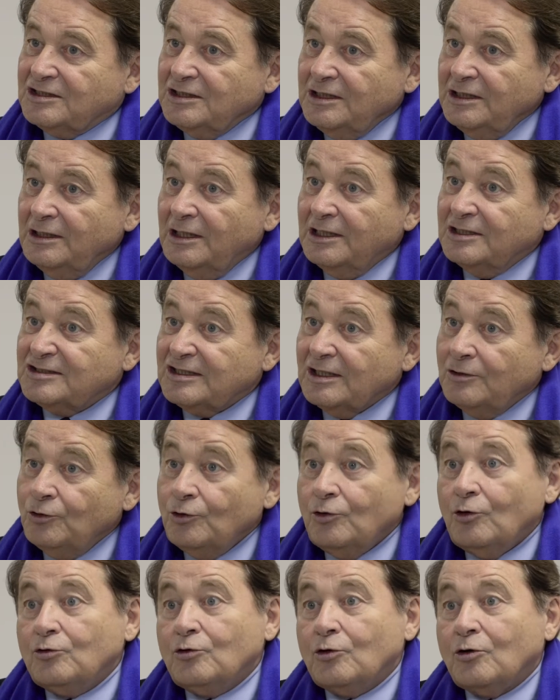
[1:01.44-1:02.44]
si les
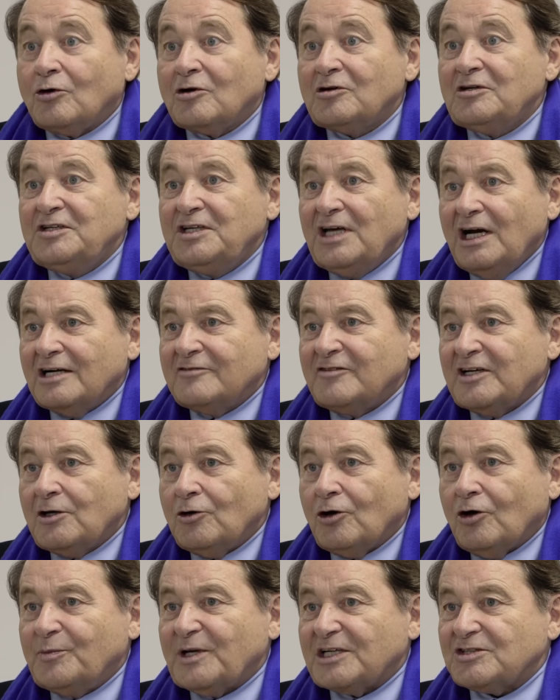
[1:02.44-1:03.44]
élus locaux, en lien
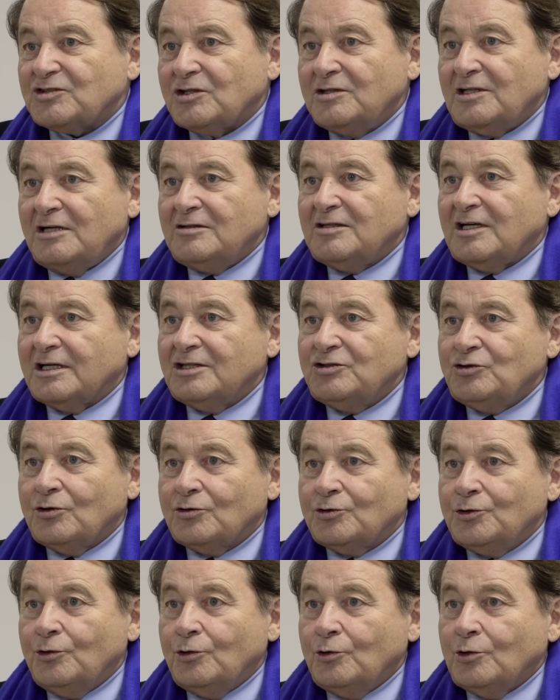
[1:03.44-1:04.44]
avec leurs personnels
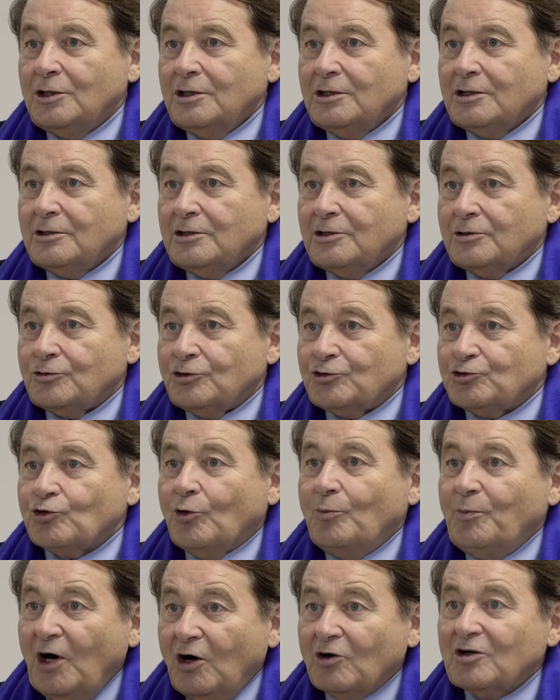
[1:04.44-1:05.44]
territoriaux, ne
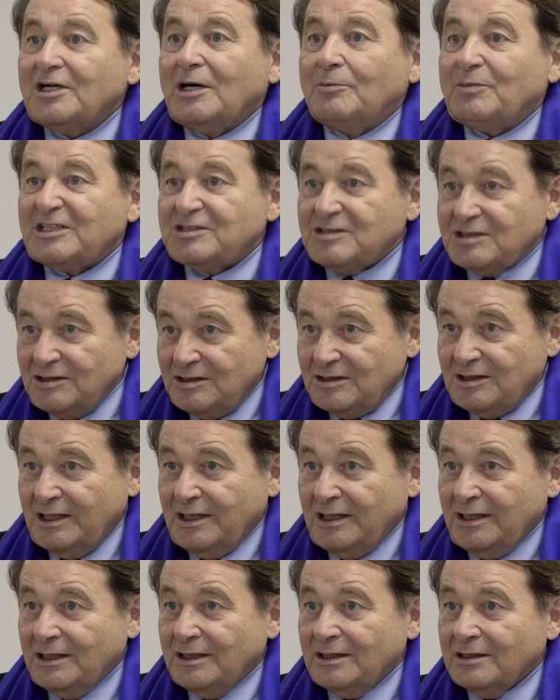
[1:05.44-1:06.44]
sont pas en
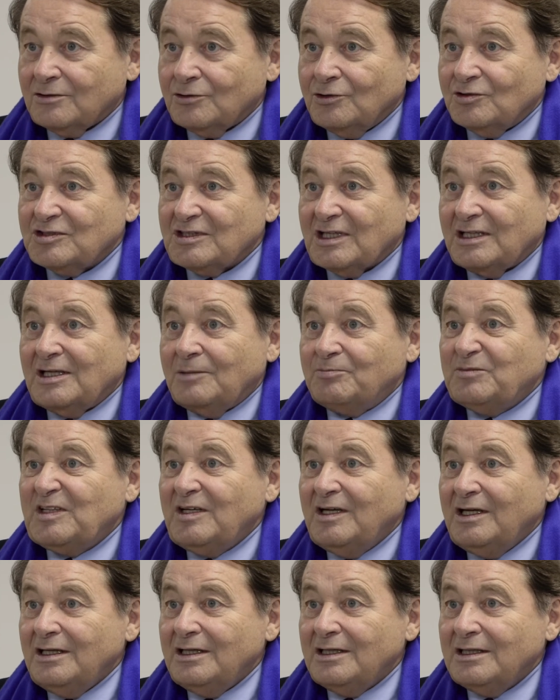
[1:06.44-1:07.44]
capacité de
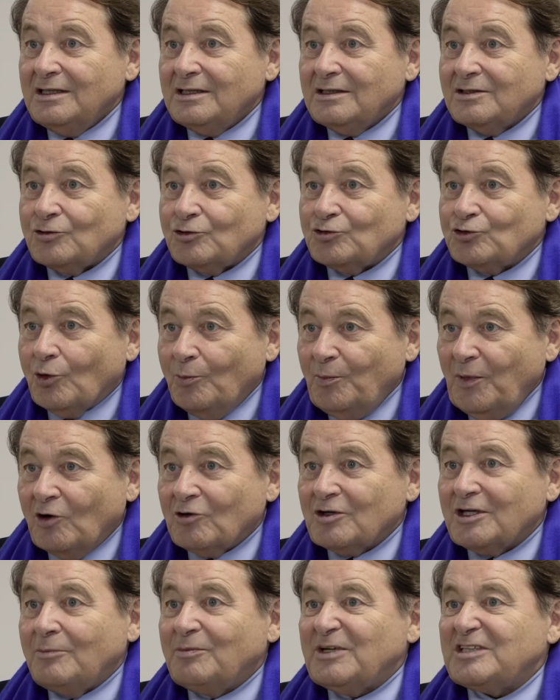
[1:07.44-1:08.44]
s'adapter, ne sont pas
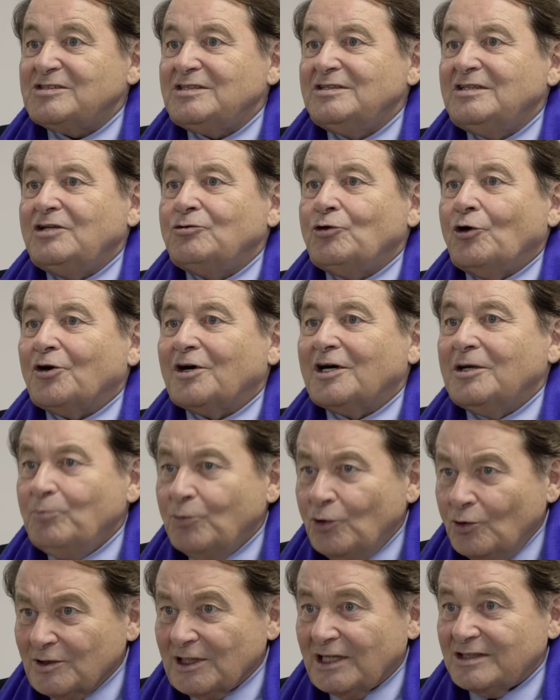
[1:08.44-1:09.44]
en capacité de
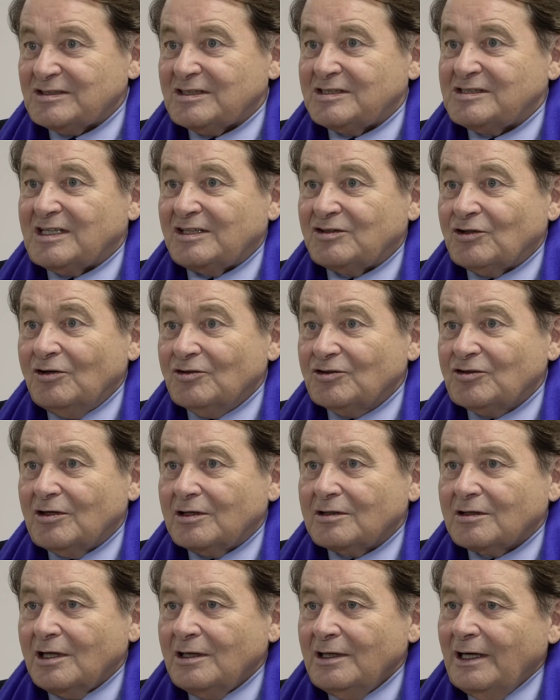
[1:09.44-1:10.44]
répondre à ces attentes,
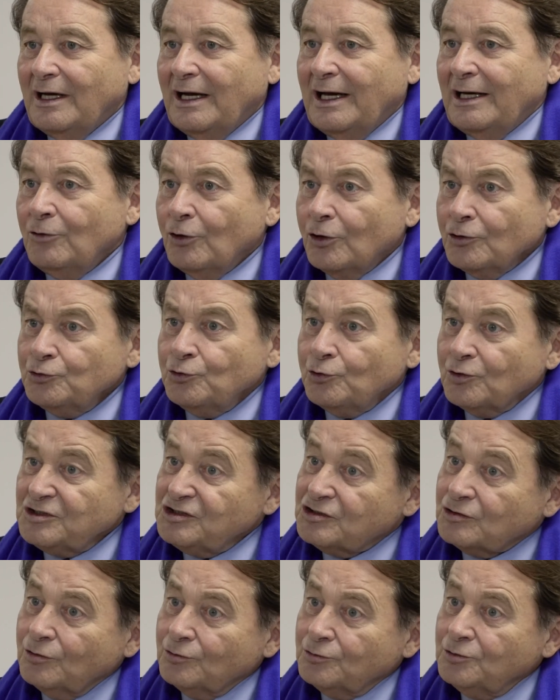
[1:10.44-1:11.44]
alors nous
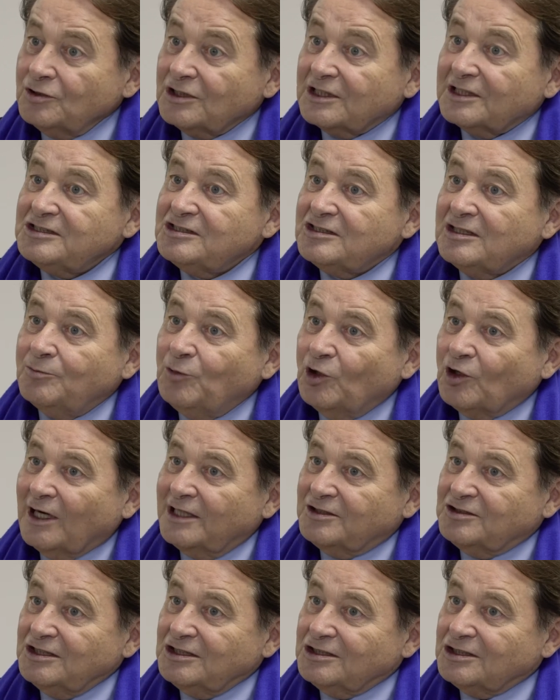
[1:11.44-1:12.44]
risquons une crise
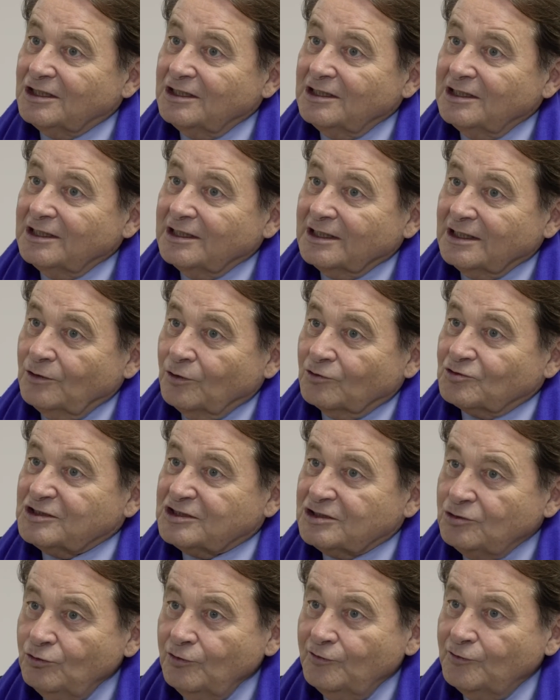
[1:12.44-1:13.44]
démocratique. Et donc,
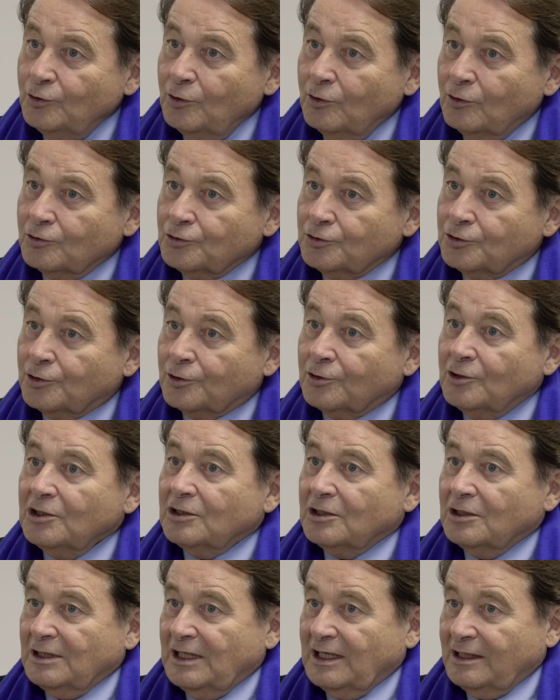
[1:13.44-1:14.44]
si nous voulons que
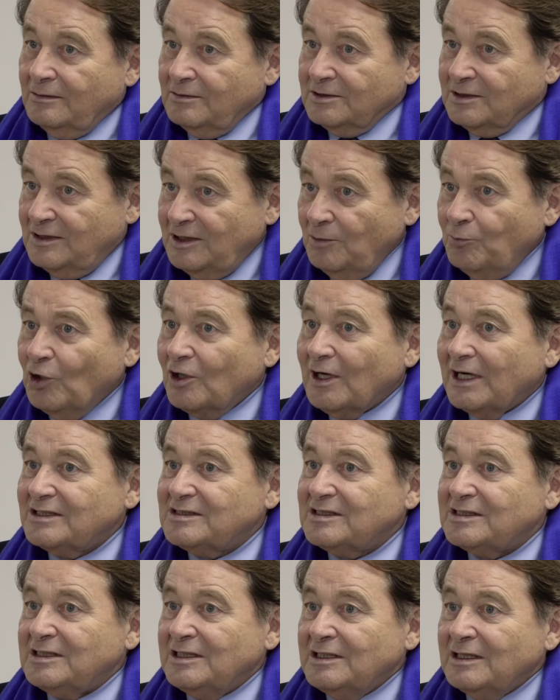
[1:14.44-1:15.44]
la
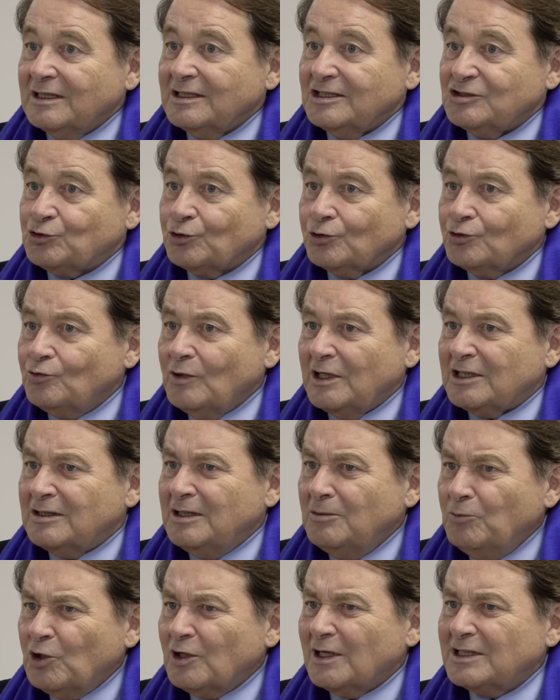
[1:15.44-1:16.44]
démocratie, et surtout la
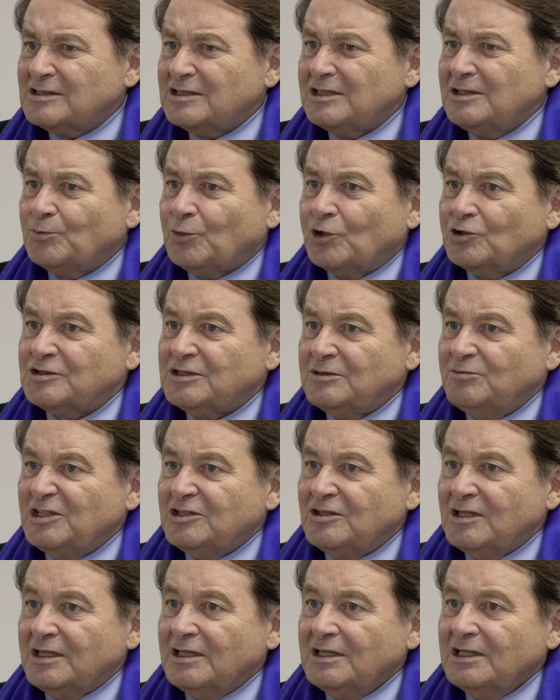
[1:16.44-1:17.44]
démocratie de
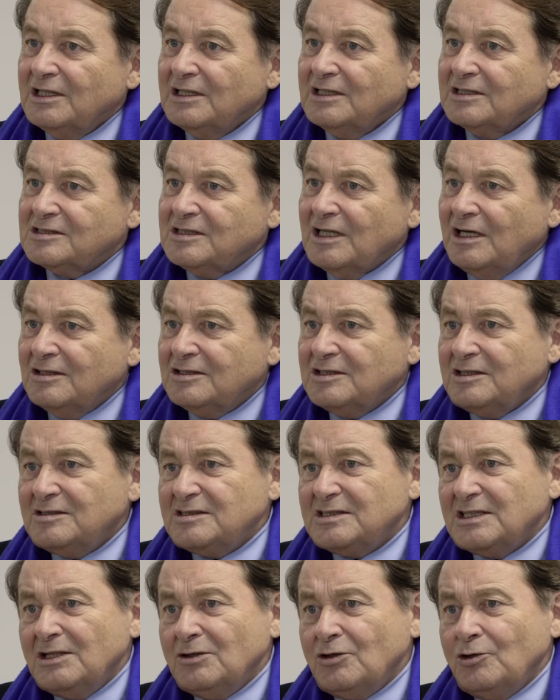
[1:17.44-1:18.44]
proximité, celle qui
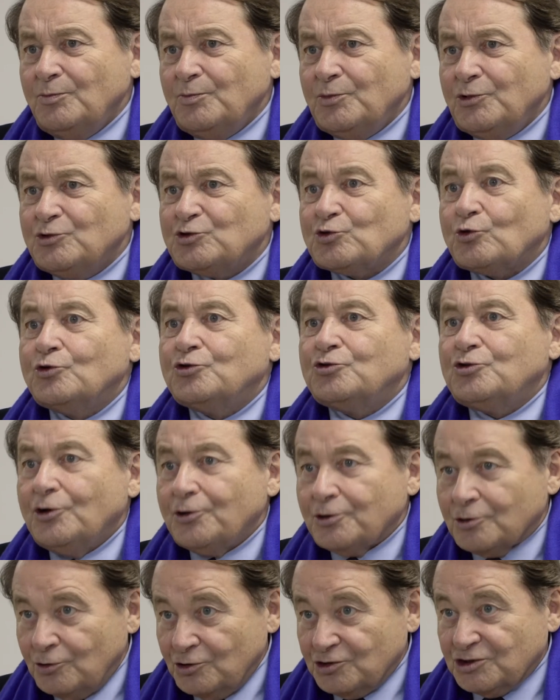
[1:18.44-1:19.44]
tient le plus au
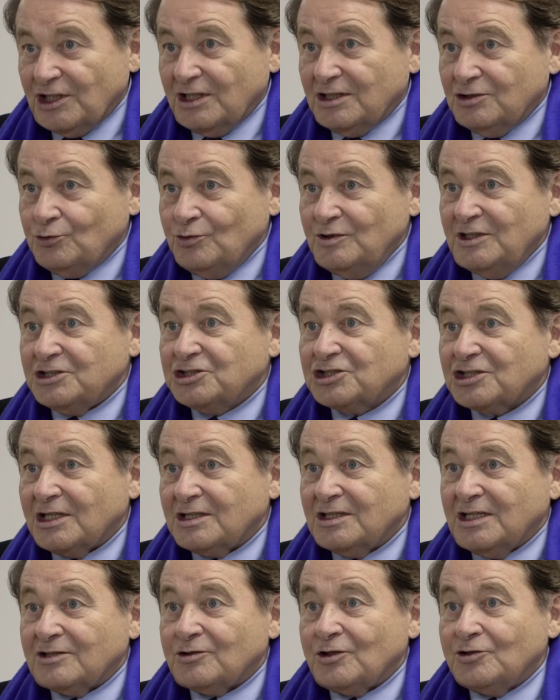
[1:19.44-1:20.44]
cœur de chacune et de
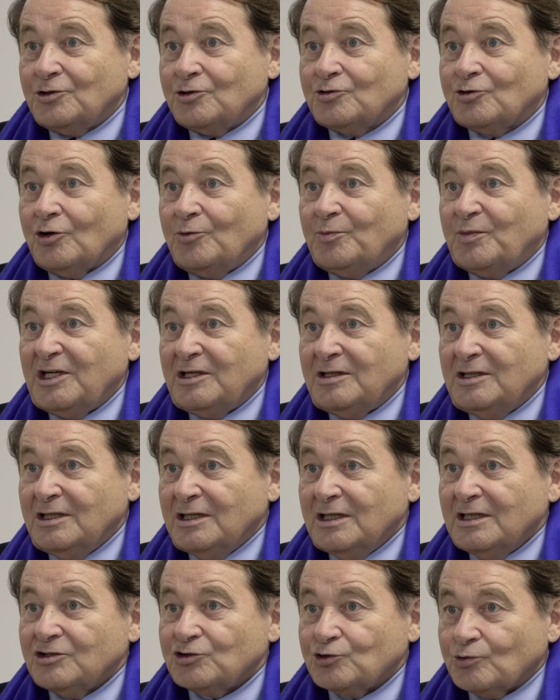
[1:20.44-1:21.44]
chacun dans notre
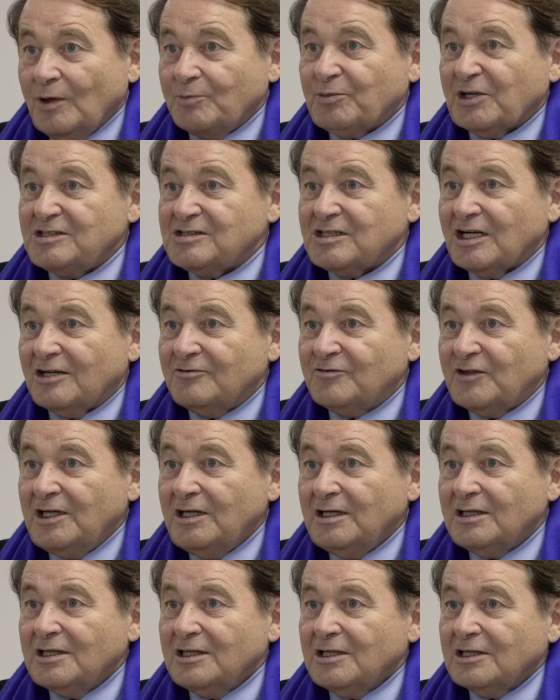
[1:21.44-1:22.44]
pays, soit
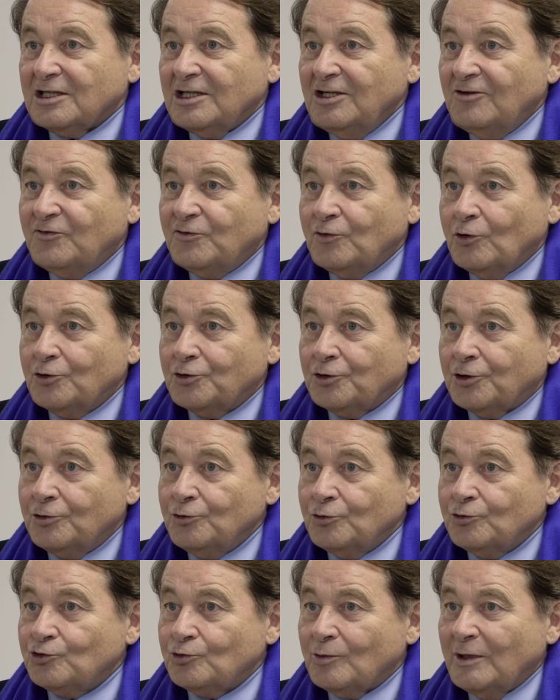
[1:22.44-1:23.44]
préservée, il faut que
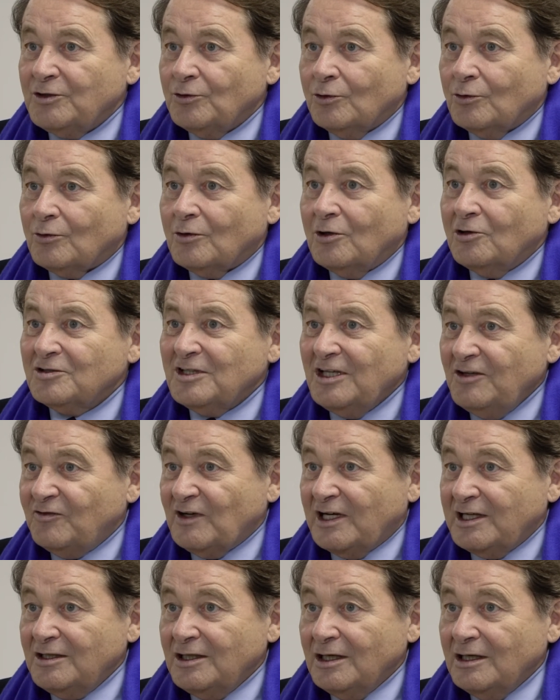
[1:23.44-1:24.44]
nous soyons en
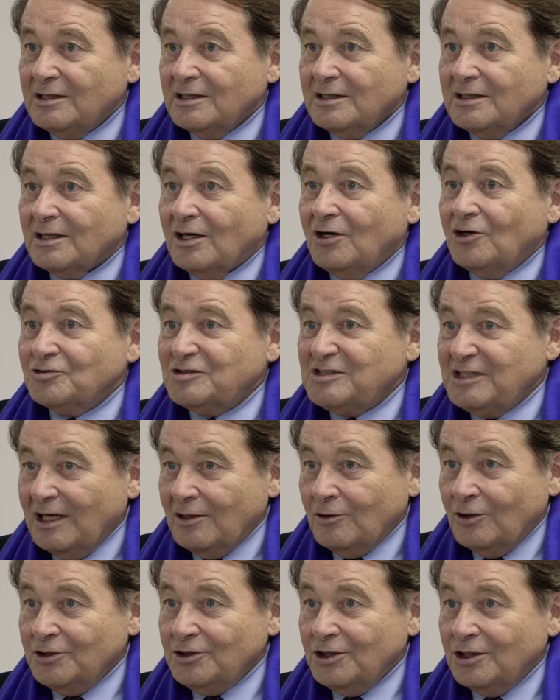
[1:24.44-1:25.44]
éveil, en
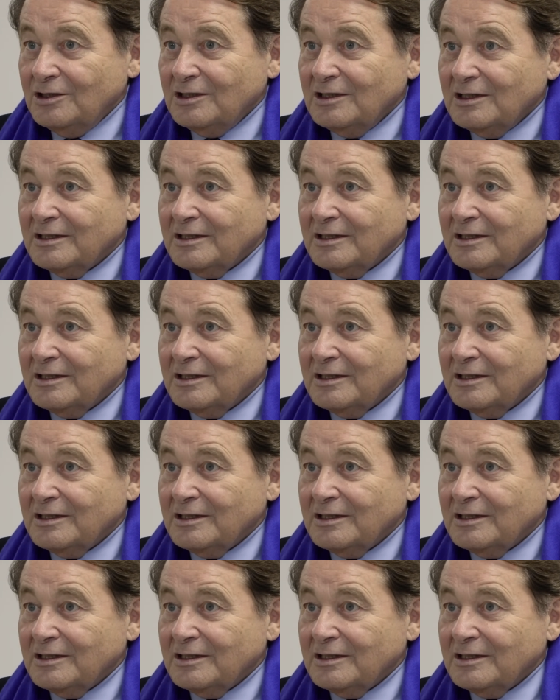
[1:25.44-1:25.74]
dialogue